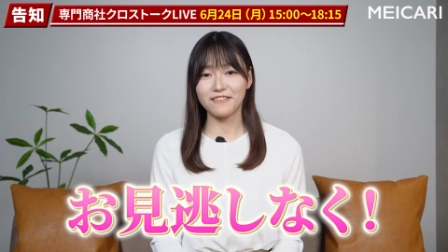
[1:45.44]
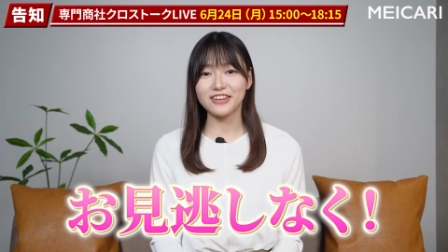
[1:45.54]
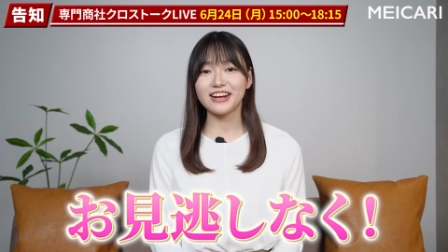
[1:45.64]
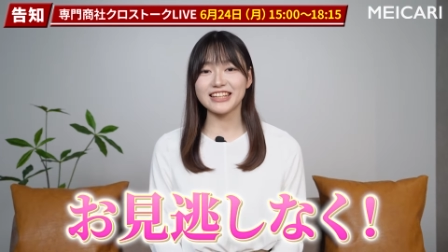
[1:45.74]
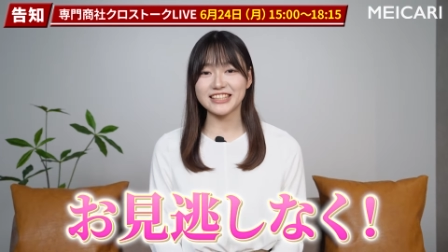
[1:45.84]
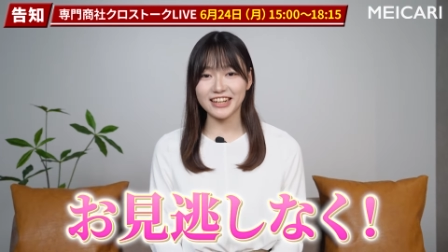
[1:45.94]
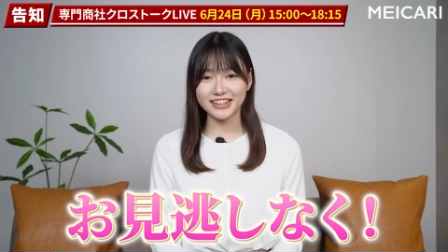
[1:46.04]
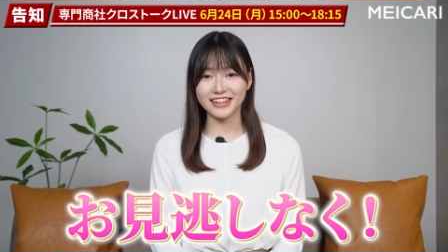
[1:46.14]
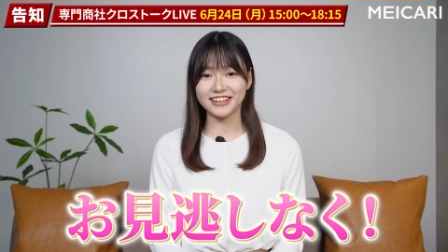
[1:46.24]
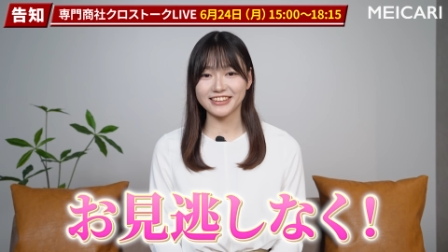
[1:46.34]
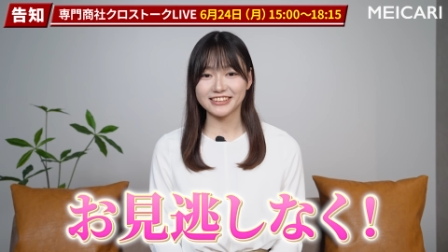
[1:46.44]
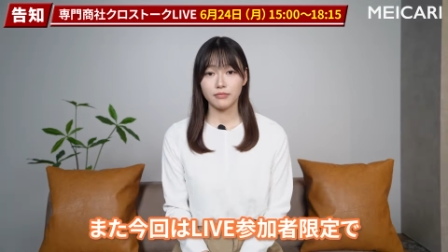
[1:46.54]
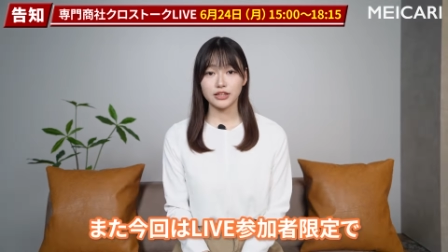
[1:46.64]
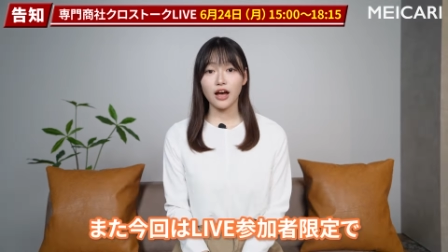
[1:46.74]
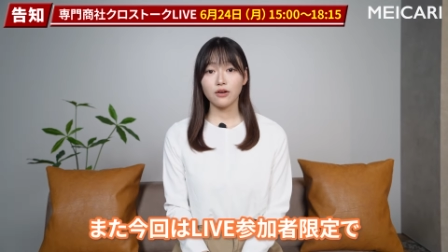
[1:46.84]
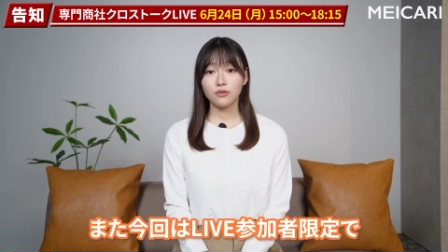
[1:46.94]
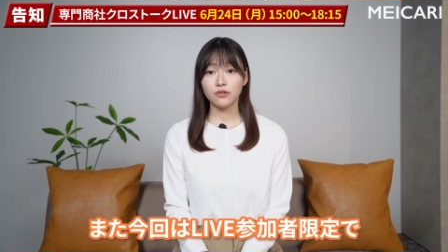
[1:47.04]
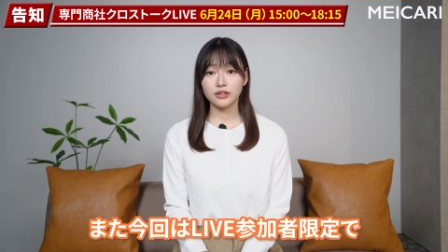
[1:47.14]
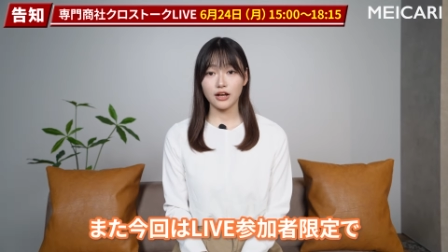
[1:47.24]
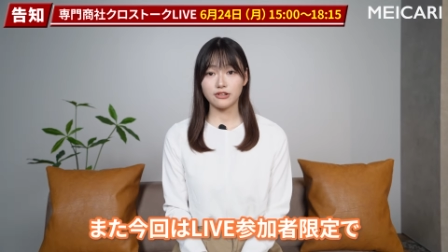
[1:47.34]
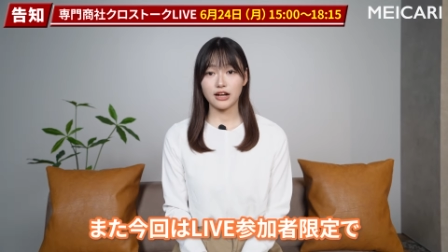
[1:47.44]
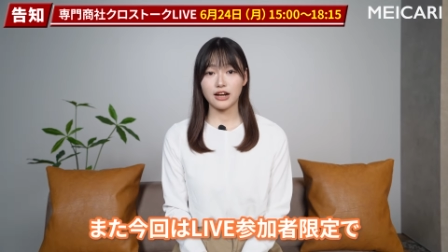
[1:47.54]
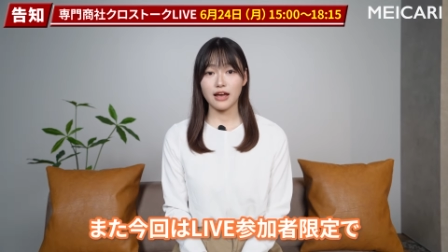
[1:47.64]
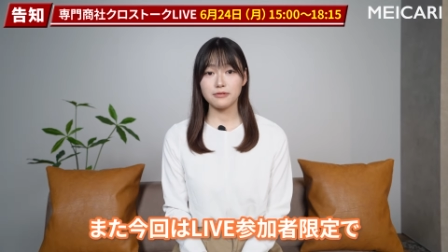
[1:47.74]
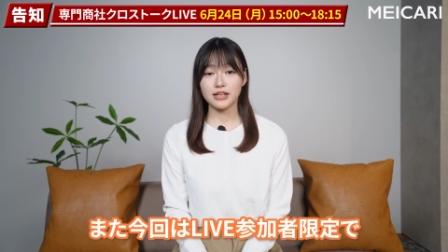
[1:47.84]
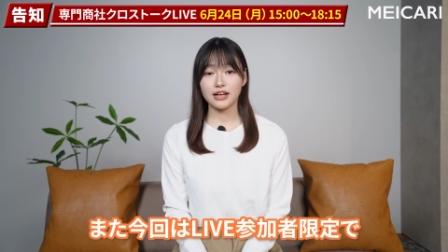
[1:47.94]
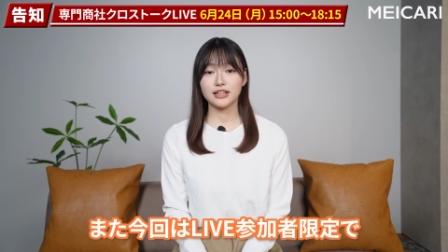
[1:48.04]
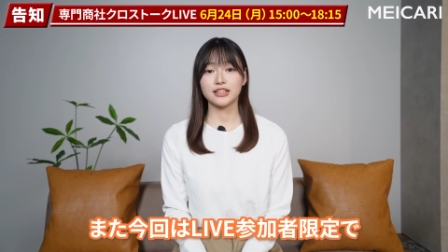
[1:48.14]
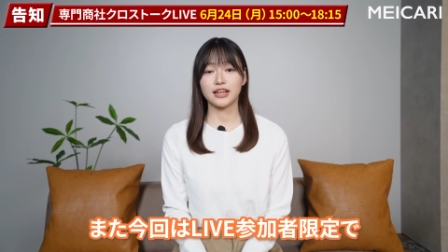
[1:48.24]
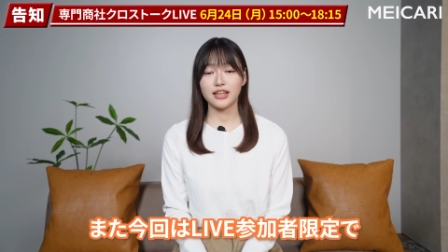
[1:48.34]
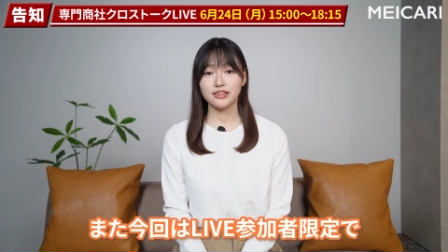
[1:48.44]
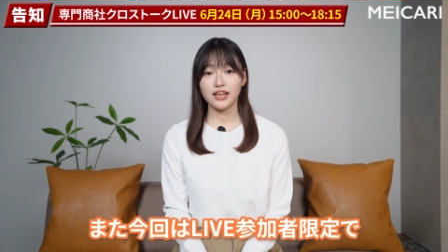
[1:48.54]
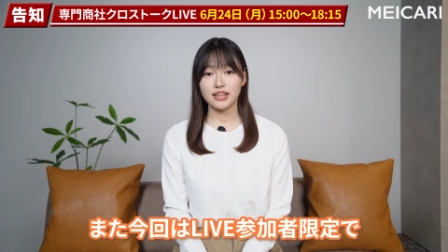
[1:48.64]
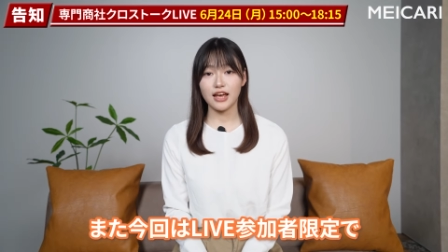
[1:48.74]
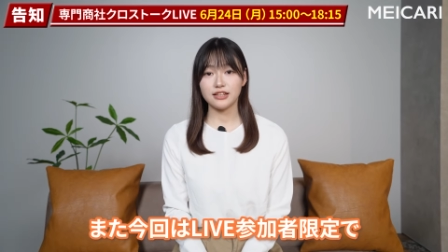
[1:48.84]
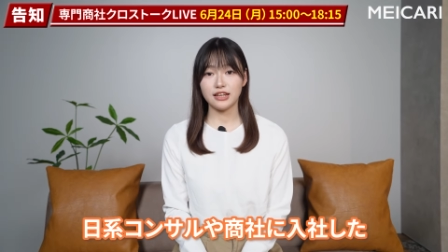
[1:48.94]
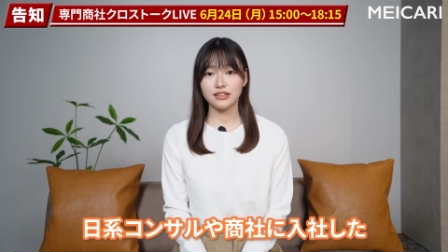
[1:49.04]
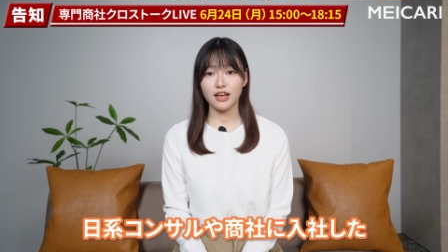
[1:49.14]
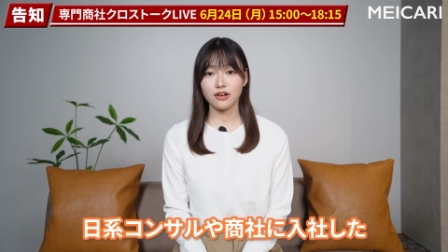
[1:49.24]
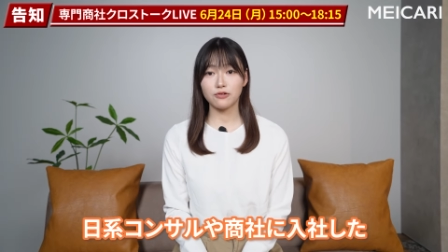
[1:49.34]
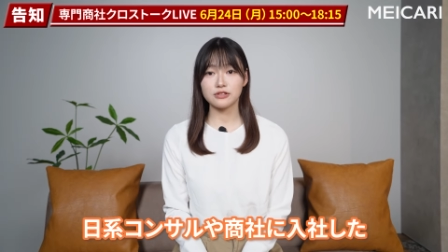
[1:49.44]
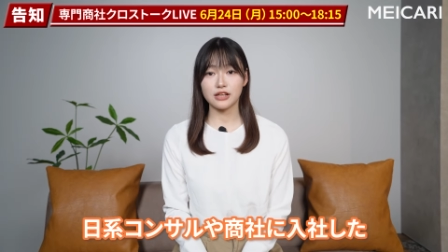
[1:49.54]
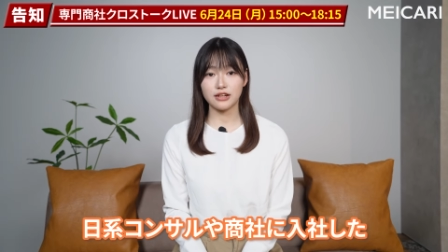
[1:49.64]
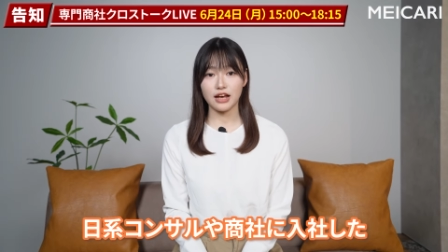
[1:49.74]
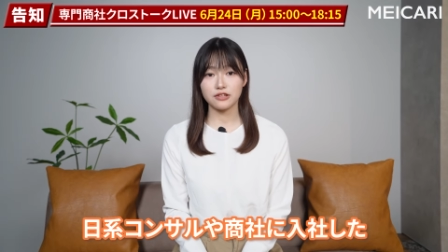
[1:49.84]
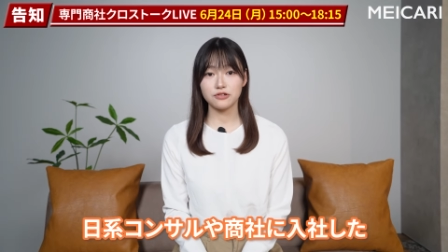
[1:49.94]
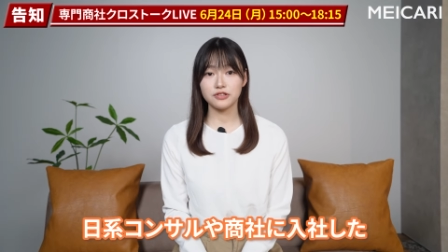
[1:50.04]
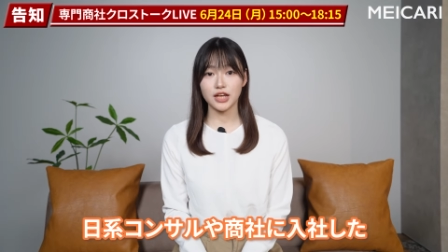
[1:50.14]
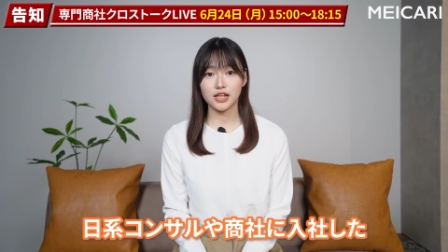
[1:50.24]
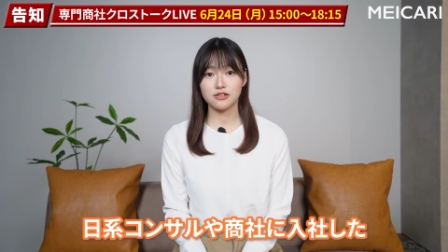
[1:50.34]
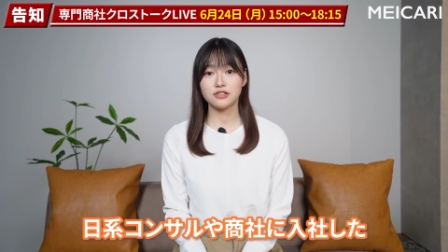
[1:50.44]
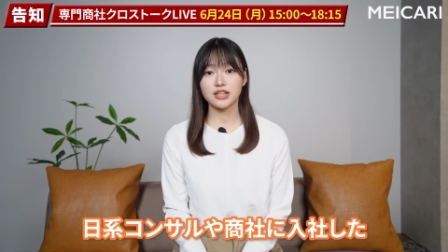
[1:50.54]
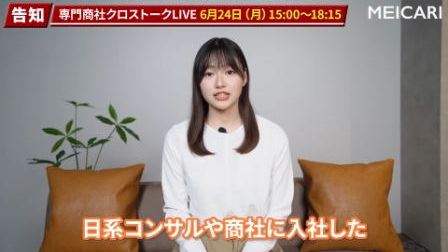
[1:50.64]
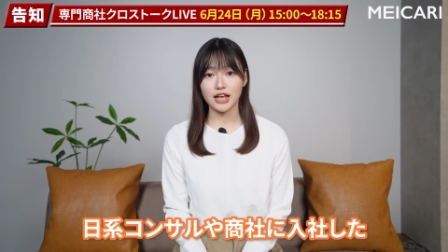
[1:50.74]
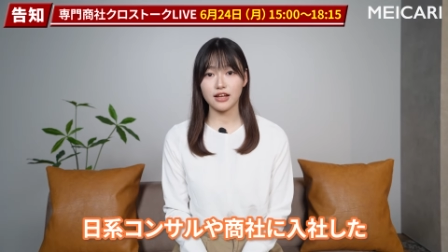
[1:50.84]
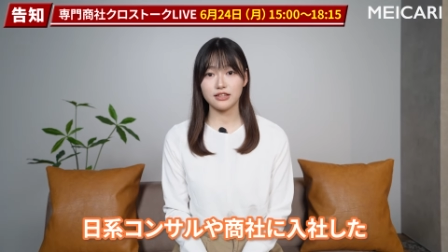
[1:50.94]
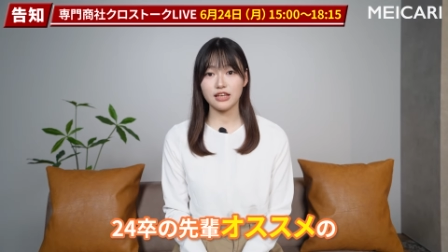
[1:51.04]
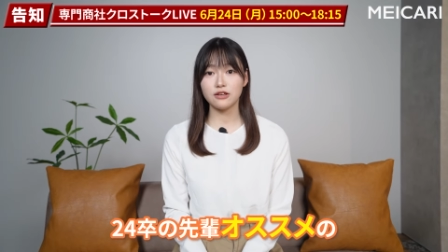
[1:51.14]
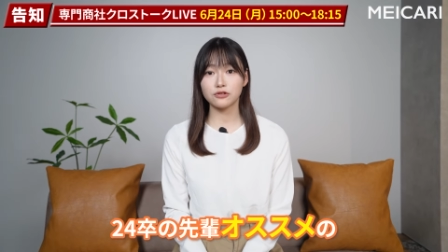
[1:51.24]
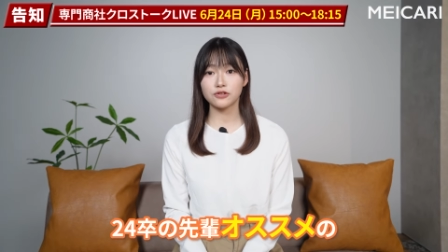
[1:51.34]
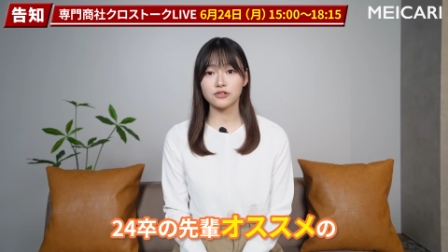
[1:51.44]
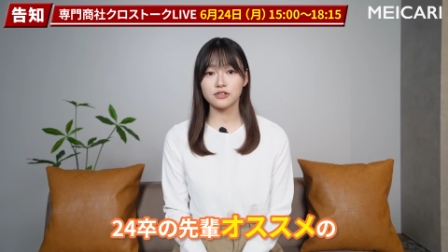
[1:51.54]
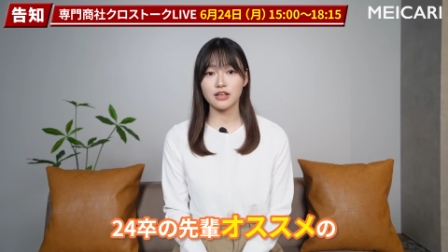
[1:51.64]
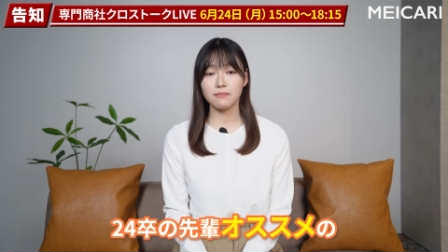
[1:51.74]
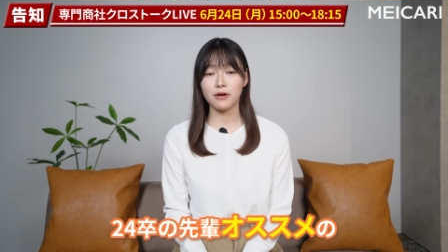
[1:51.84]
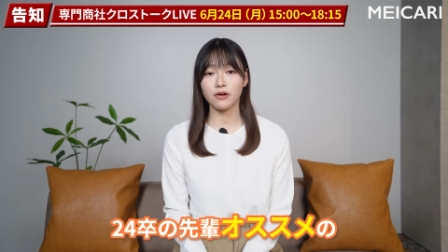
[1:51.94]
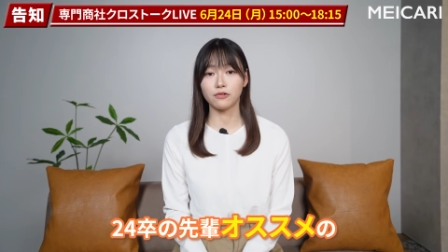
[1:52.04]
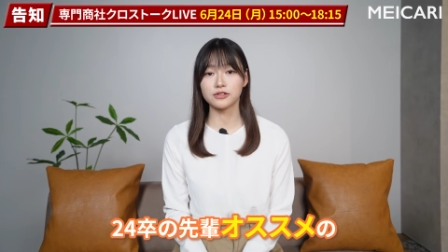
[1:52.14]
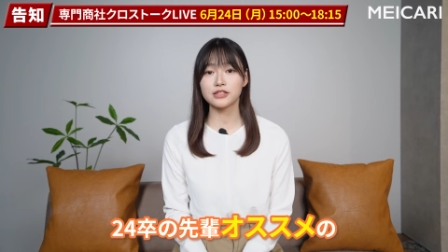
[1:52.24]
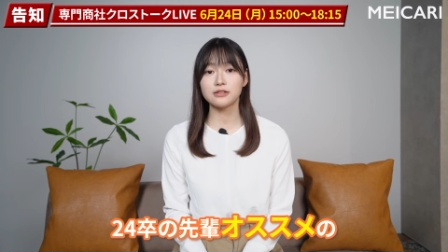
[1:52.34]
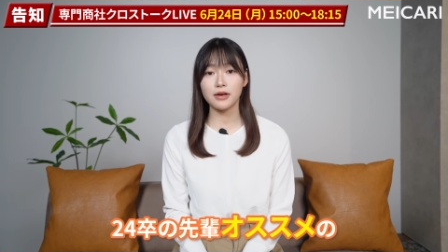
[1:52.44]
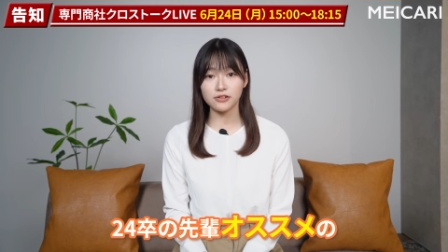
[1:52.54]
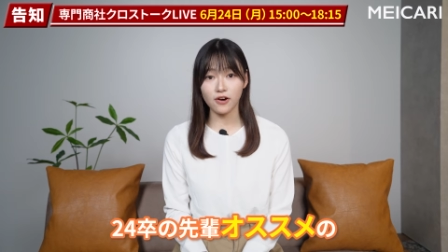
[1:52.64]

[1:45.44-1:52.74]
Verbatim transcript: お見逃しなくまた今回はライブ参加者限定で日経コンサルや商社に入社した引用卒の先輩おすすめ